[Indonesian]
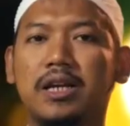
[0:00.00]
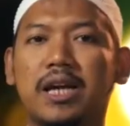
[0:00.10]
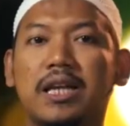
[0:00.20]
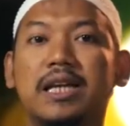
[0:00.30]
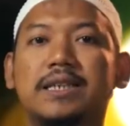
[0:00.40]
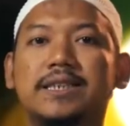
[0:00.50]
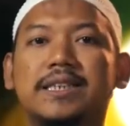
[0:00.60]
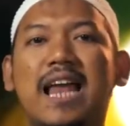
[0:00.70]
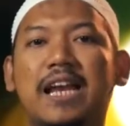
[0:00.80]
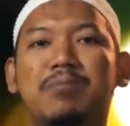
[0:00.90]
dengan
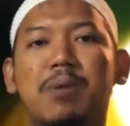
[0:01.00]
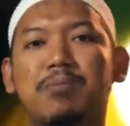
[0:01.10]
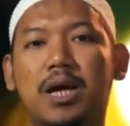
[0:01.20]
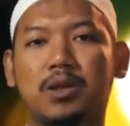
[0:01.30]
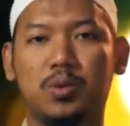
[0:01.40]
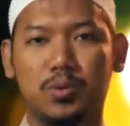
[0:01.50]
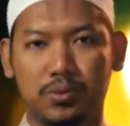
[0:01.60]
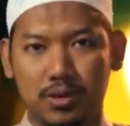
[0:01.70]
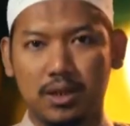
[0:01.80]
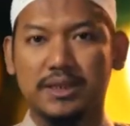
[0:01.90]
saling membantu,
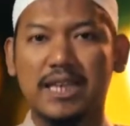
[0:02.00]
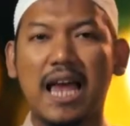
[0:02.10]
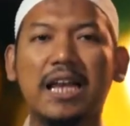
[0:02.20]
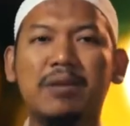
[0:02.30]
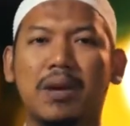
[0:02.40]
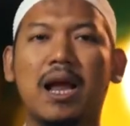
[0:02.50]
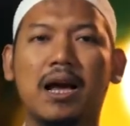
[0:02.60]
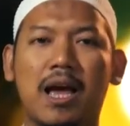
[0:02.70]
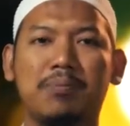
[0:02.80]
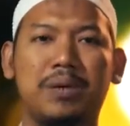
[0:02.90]
saling
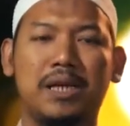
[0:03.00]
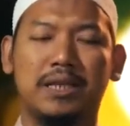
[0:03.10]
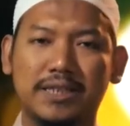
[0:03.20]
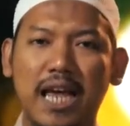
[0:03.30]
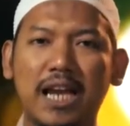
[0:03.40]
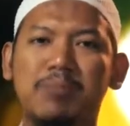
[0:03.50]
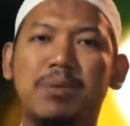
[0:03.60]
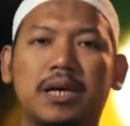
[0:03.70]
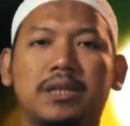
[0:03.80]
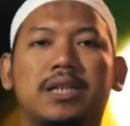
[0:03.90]
melengkapi, saling
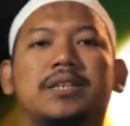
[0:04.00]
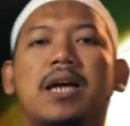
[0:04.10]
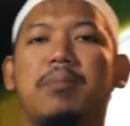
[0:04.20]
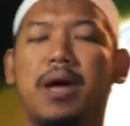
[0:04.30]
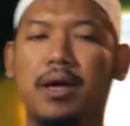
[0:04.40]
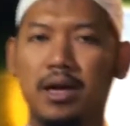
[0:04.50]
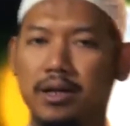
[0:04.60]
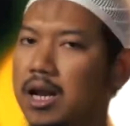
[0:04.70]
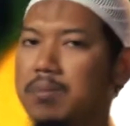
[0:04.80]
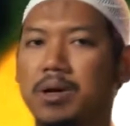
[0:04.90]
bekerja sama
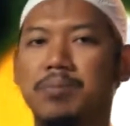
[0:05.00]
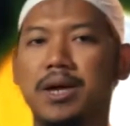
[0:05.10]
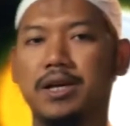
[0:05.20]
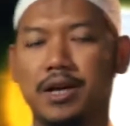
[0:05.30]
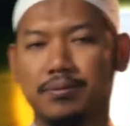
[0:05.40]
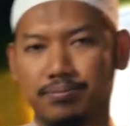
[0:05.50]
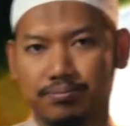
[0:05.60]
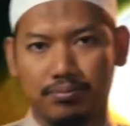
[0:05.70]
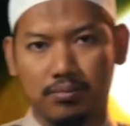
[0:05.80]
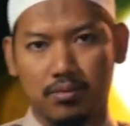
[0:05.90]
dalam kebaikan.
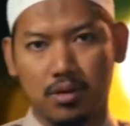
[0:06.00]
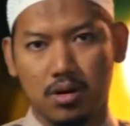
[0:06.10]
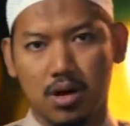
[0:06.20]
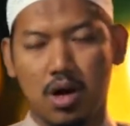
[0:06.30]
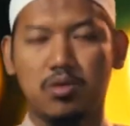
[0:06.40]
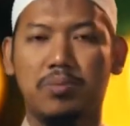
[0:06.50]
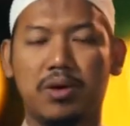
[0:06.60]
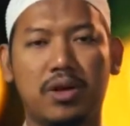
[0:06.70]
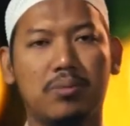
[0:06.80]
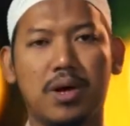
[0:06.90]
Allah
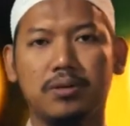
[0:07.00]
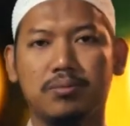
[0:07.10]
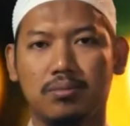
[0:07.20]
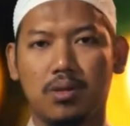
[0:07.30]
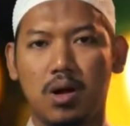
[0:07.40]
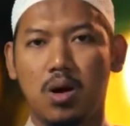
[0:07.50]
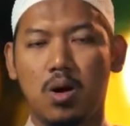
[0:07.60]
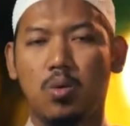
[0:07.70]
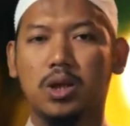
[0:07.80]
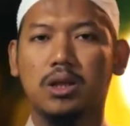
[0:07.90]
berfirman,
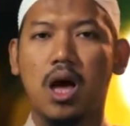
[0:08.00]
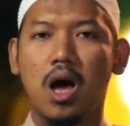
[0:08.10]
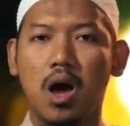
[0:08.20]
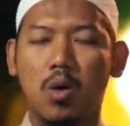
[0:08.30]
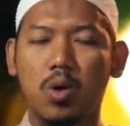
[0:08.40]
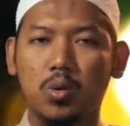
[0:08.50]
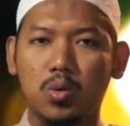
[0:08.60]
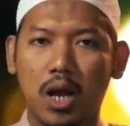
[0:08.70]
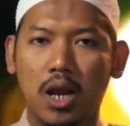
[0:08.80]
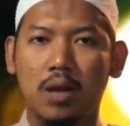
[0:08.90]
"Wa
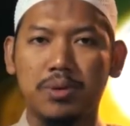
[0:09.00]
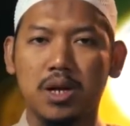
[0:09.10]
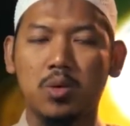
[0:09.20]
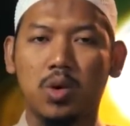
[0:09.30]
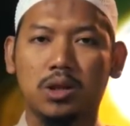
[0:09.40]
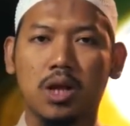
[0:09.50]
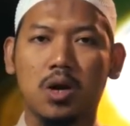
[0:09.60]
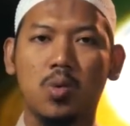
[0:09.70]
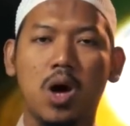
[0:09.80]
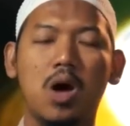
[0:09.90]
ta'awanu 'alal birri wat
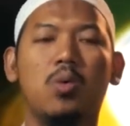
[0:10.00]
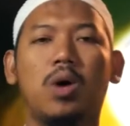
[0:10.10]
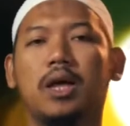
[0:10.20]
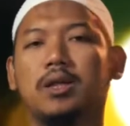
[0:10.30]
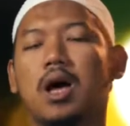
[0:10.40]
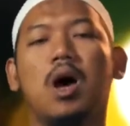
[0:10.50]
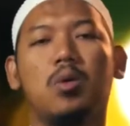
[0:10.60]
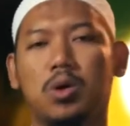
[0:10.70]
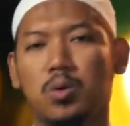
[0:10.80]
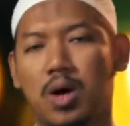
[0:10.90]
taqwa wa la
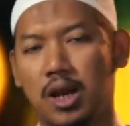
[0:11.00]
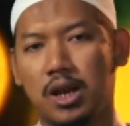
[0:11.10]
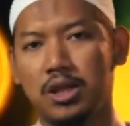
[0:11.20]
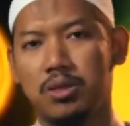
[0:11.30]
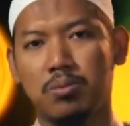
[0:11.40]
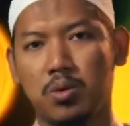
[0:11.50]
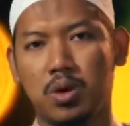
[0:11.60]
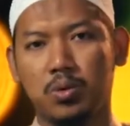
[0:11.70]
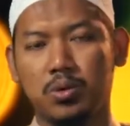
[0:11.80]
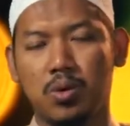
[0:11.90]
ta'awanu 'alal itsmi
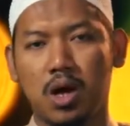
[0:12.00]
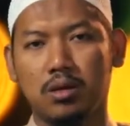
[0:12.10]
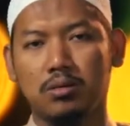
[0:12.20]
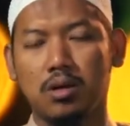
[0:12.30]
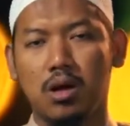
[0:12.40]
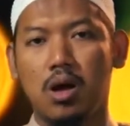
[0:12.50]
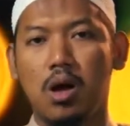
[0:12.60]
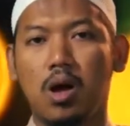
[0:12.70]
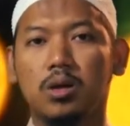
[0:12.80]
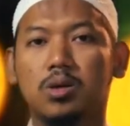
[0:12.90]
wal udwa."
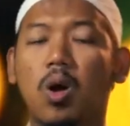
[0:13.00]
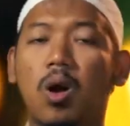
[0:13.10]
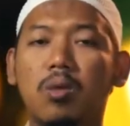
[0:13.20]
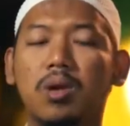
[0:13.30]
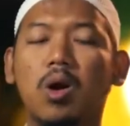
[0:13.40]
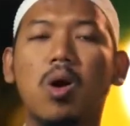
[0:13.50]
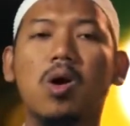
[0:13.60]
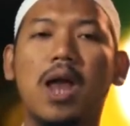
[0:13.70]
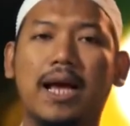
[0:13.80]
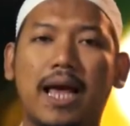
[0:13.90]
Tolong
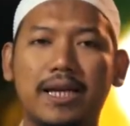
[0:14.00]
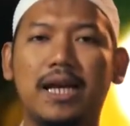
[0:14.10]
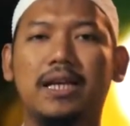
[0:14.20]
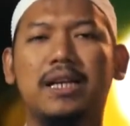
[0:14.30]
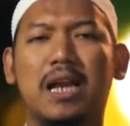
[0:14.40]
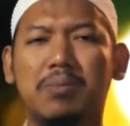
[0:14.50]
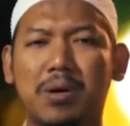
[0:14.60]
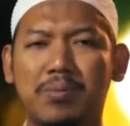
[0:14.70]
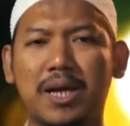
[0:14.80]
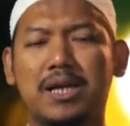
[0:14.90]
menolonglah kalian di dalam
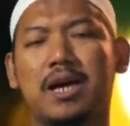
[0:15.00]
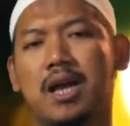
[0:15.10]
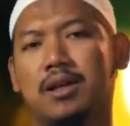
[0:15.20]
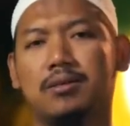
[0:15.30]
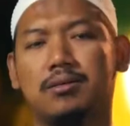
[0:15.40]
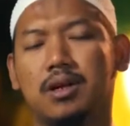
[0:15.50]
kebaikan